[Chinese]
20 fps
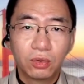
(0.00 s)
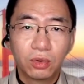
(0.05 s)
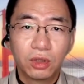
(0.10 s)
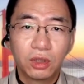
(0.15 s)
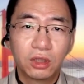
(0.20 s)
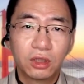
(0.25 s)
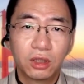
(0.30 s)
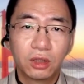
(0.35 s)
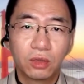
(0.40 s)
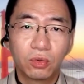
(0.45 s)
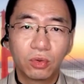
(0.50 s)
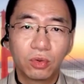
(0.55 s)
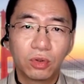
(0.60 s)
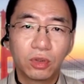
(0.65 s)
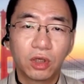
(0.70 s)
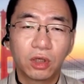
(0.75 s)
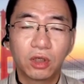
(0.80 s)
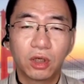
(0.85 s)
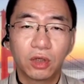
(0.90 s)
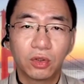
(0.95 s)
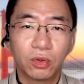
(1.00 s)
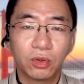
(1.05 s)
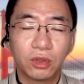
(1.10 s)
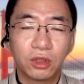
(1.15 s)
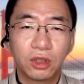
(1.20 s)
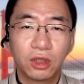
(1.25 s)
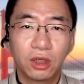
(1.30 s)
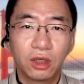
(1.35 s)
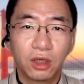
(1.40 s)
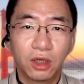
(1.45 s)
对这些多多少少有
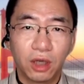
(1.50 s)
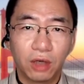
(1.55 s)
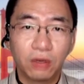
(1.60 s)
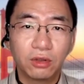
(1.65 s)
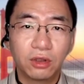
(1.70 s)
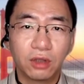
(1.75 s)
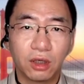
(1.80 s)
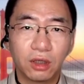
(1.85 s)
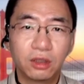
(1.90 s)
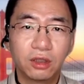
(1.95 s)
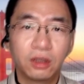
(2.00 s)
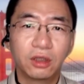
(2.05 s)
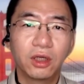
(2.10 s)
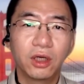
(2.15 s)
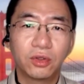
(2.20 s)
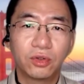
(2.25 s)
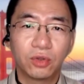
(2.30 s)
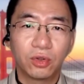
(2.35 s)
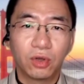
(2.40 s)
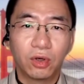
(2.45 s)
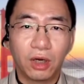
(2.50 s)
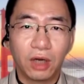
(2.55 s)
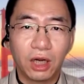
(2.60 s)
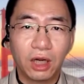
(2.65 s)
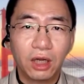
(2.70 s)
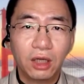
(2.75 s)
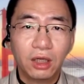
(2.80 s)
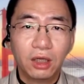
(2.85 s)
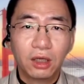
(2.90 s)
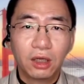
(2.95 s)
一些了解，而且那个时候啊，